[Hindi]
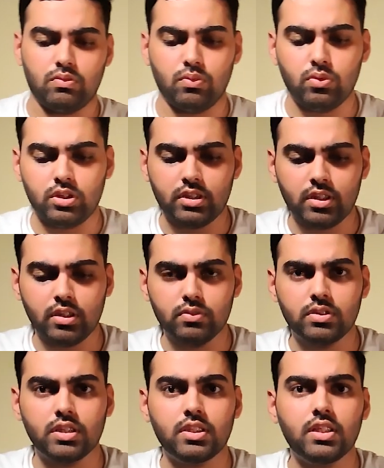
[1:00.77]
वो इसलिए
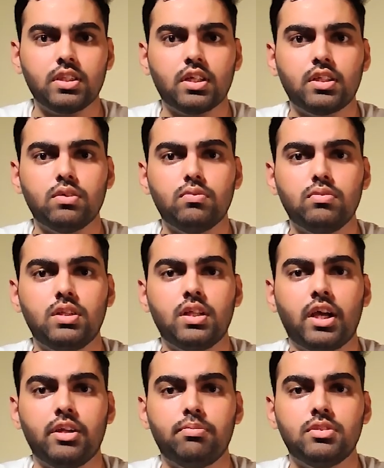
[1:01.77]
यूज़ करते हैं ताकि उनकी
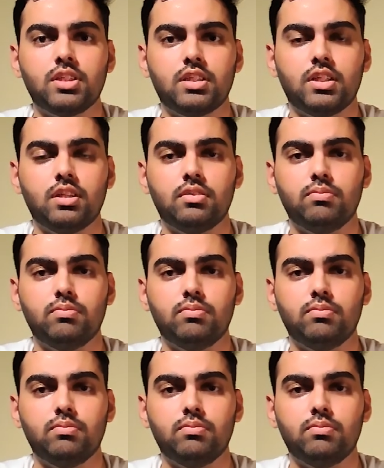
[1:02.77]
लाइट में ज़्यादा